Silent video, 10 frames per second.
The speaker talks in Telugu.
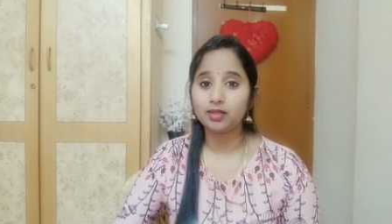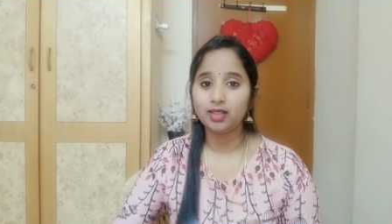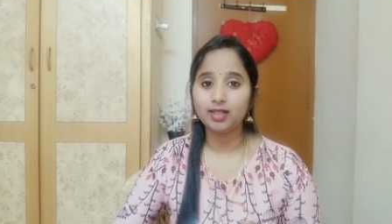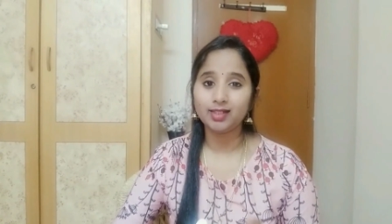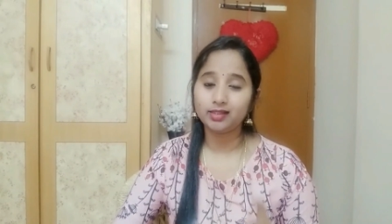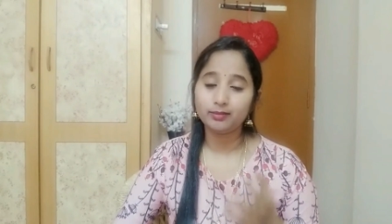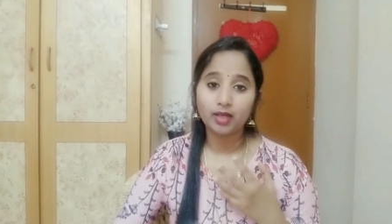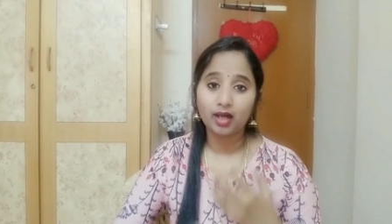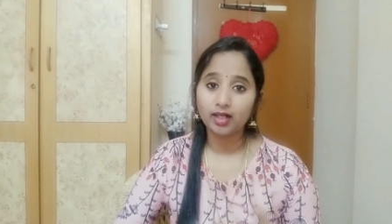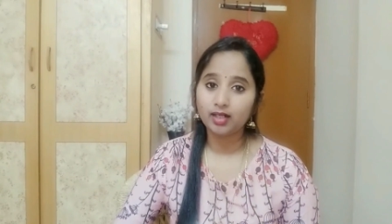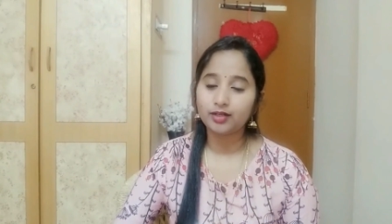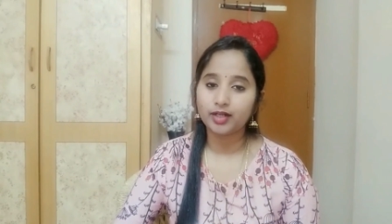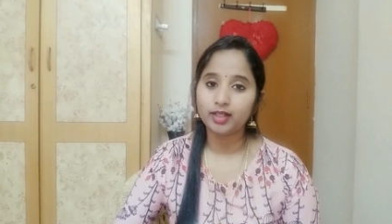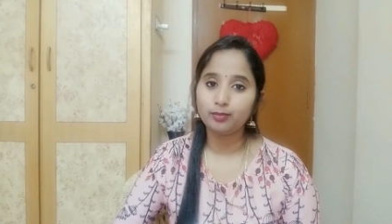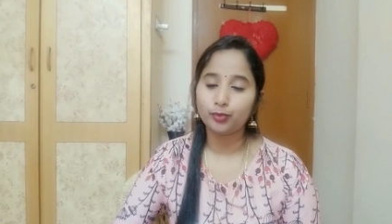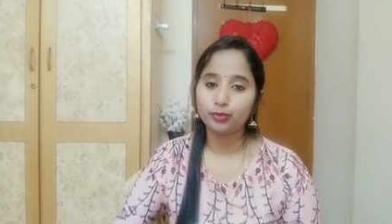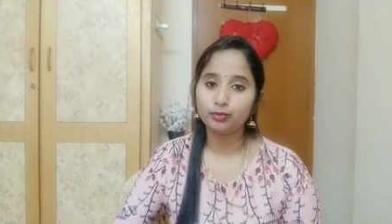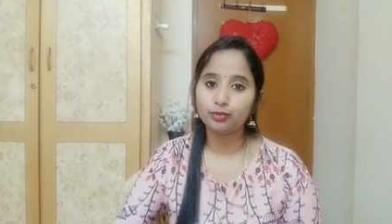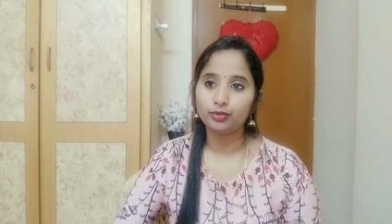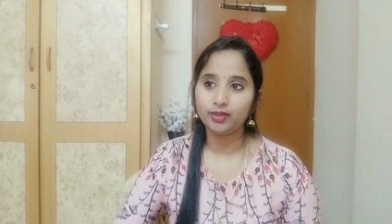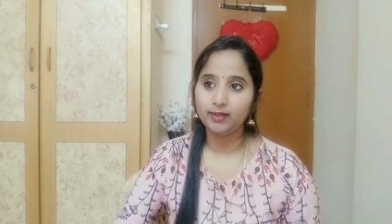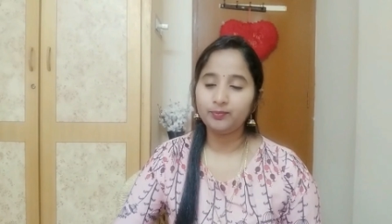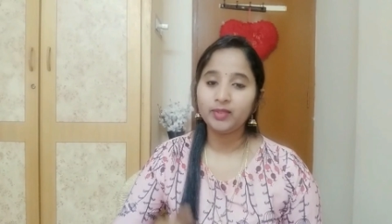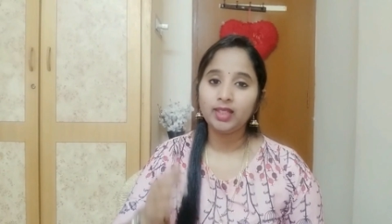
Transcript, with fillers: స్కిన్ అనేది బాగా డ్రై అయిపోతూ ఉంటుంది